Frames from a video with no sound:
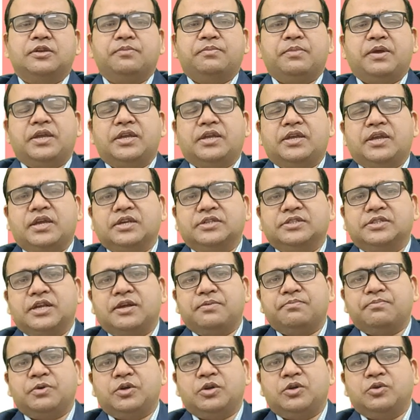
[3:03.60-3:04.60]
कि मैं एक
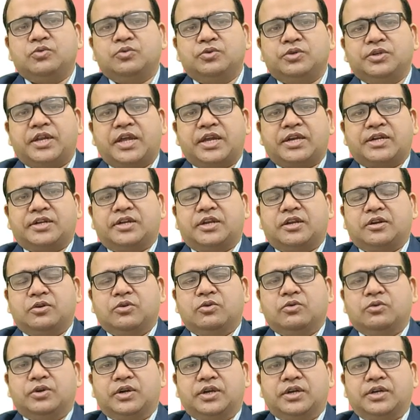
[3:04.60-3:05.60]
एग्जांपल लू ट्रैक्टर
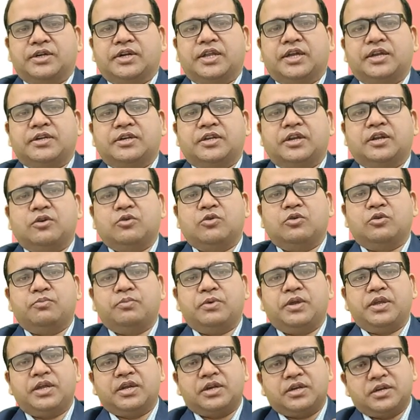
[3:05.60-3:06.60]
लोन है ट्रैक्टर
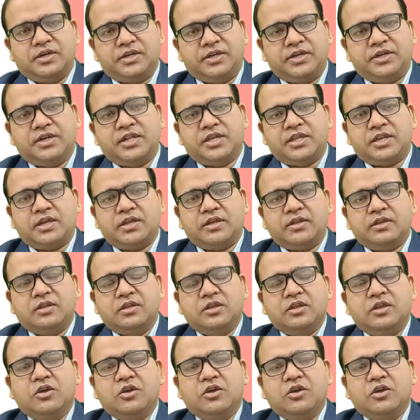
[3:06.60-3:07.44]
लोन में एक लीडर है